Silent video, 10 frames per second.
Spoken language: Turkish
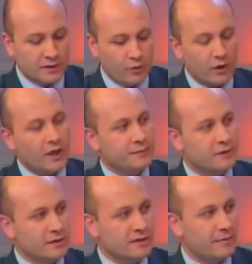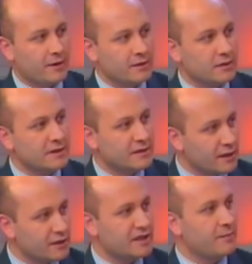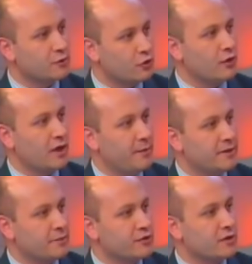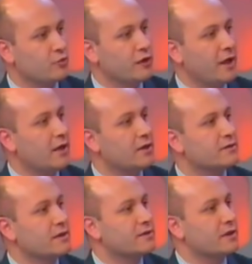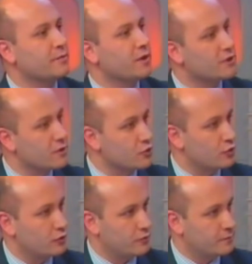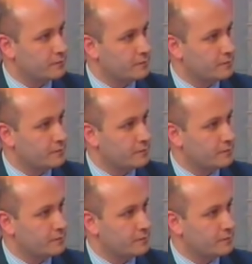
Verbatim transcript: Siz böyle yaptığınız zaman ister istemez köylü Ahmet amca da bunu el altından satmaya çalışıyor.